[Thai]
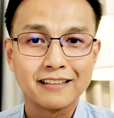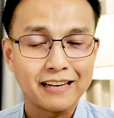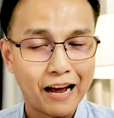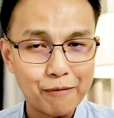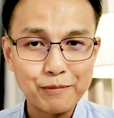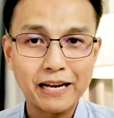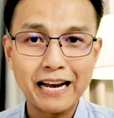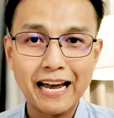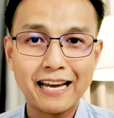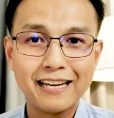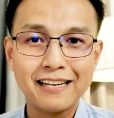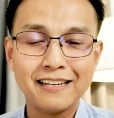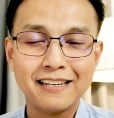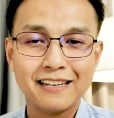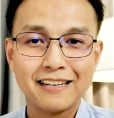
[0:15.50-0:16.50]
ทำยังไง
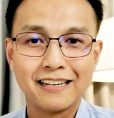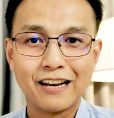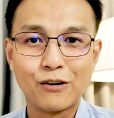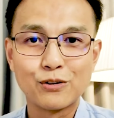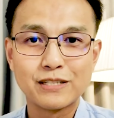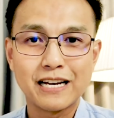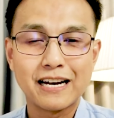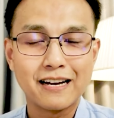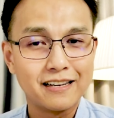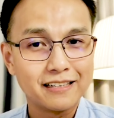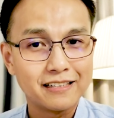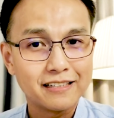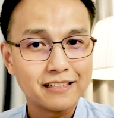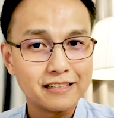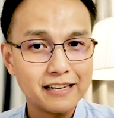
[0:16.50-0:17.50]
เราจะ
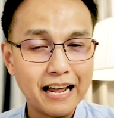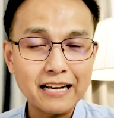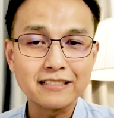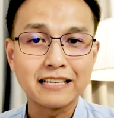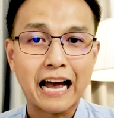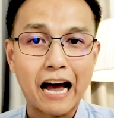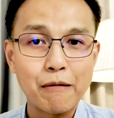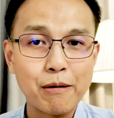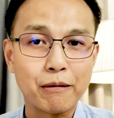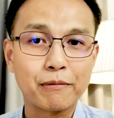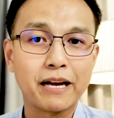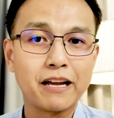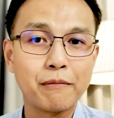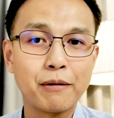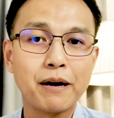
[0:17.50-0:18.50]
รักษาแบบ
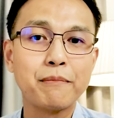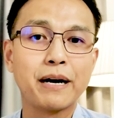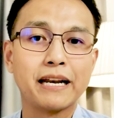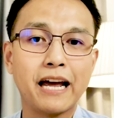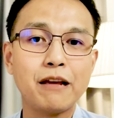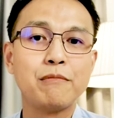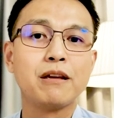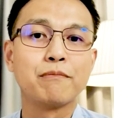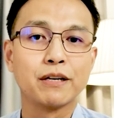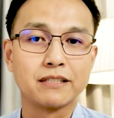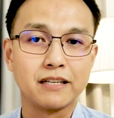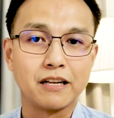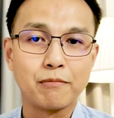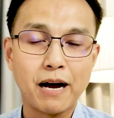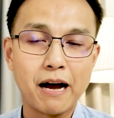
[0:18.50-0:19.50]
กายภาพบำบัดให้มีประสิ
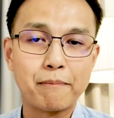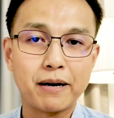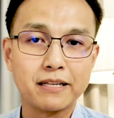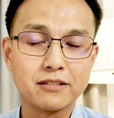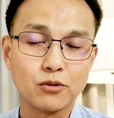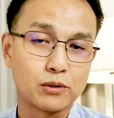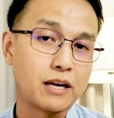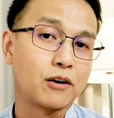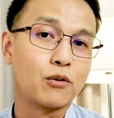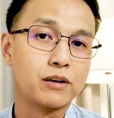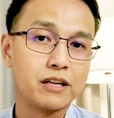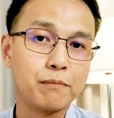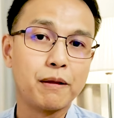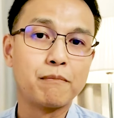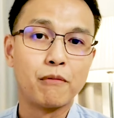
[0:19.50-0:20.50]
ทธิภาพมากที่สุด กับคน
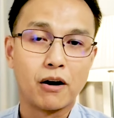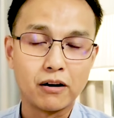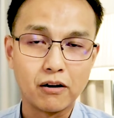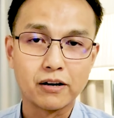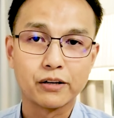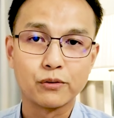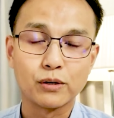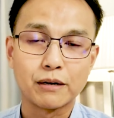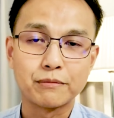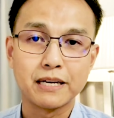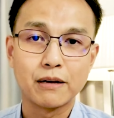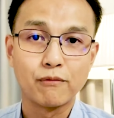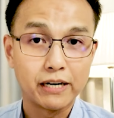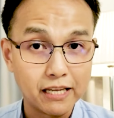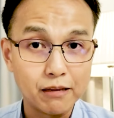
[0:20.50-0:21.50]
ที่เป็นหมอนรองกระดูกทับเส้น
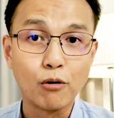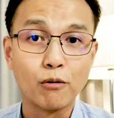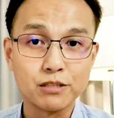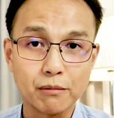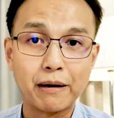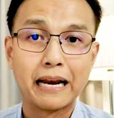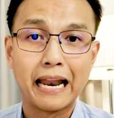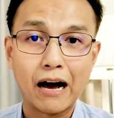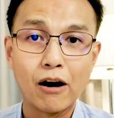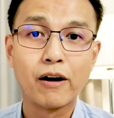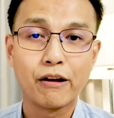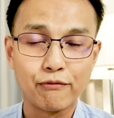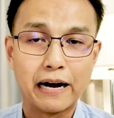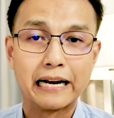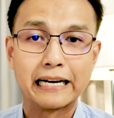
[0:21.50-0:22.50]
วันนี้ผมจะมาเล่าให้
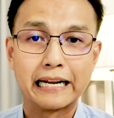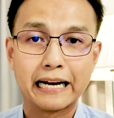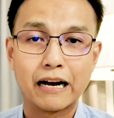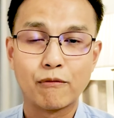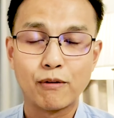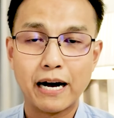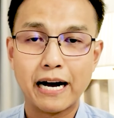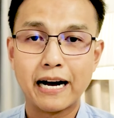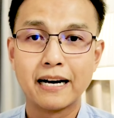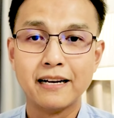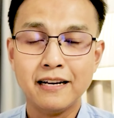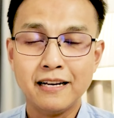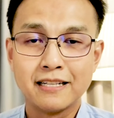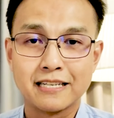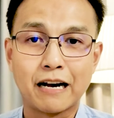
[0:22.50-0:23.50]
ฟังนะครับ ว่า
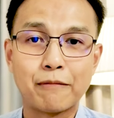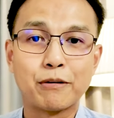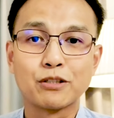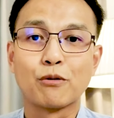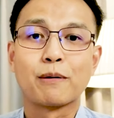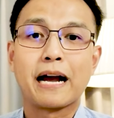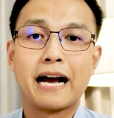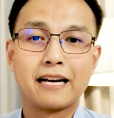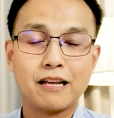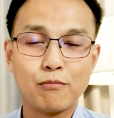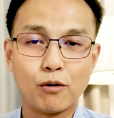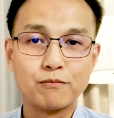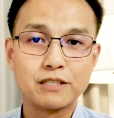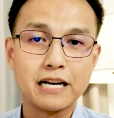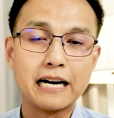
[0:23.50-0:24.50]
จากประสบการณ์ที่ผ
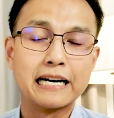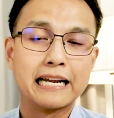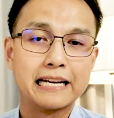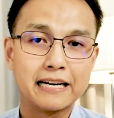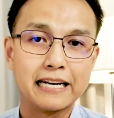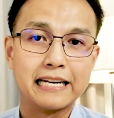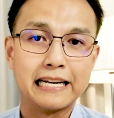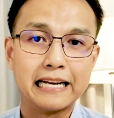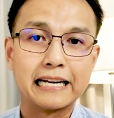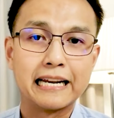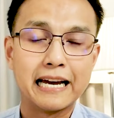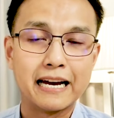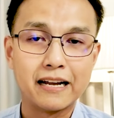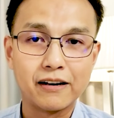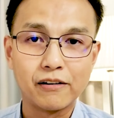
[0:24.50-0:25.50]
มเจอในคลินิก
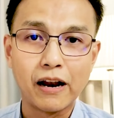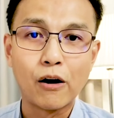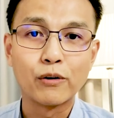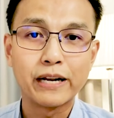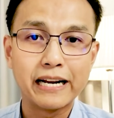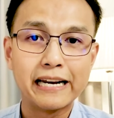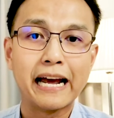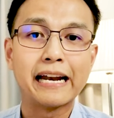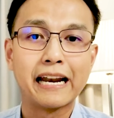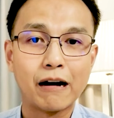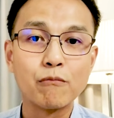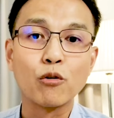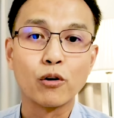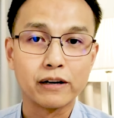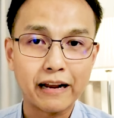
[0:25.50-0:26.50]
เนี่ยเราได้แนะ
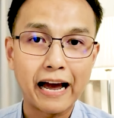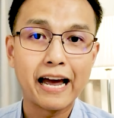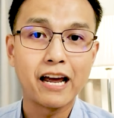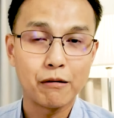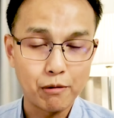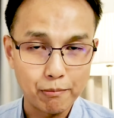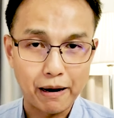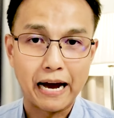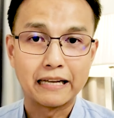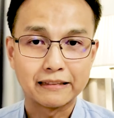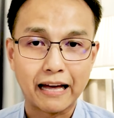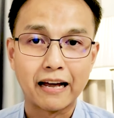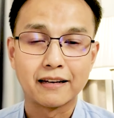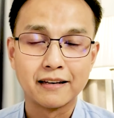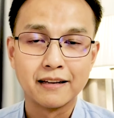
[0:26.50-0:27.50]
นำคนไข้ให้ไปผ่า
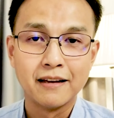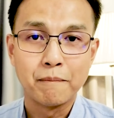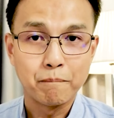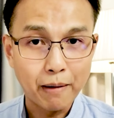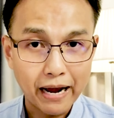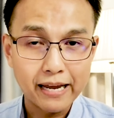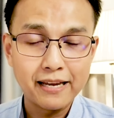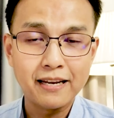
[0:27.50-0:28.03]
ตัดไหม